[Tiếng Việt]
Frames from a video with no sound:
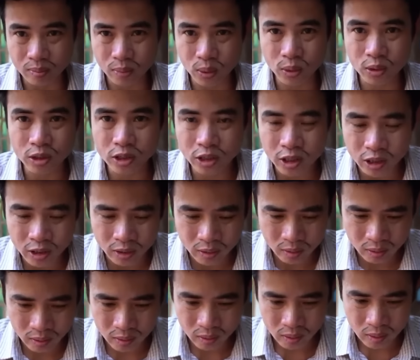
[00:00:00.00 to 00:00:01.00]
Bố xin
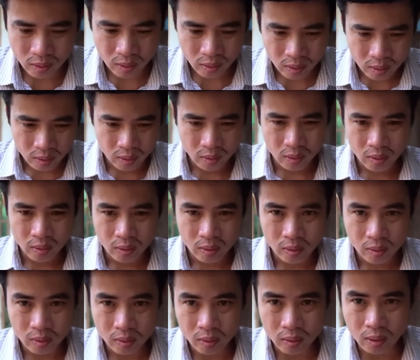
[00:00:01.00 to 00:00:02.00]

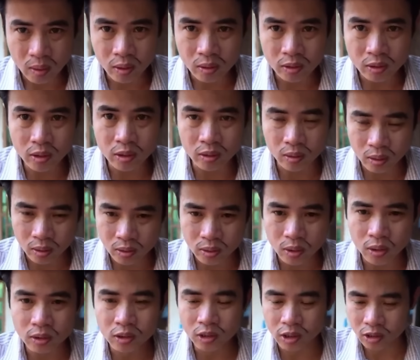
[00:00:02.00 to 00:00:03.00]
Con đừng có
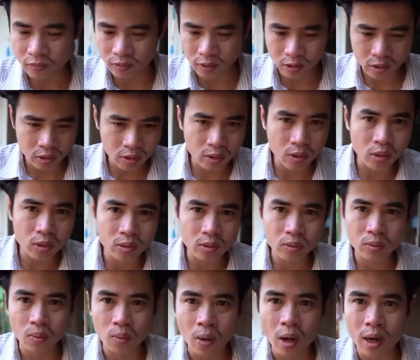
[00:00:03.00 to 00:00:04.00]
nói gì với
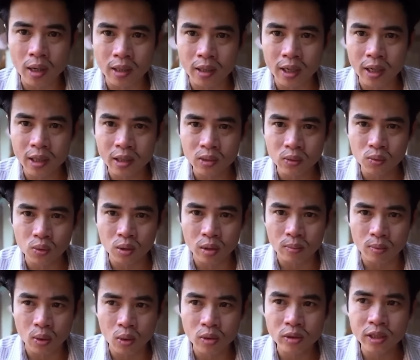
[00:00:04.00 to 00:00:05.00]
con quạ cái của
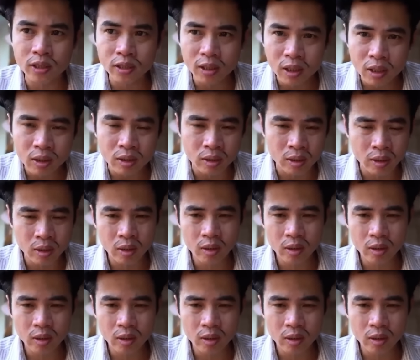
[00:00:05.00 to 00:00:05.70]
bố đấy nhá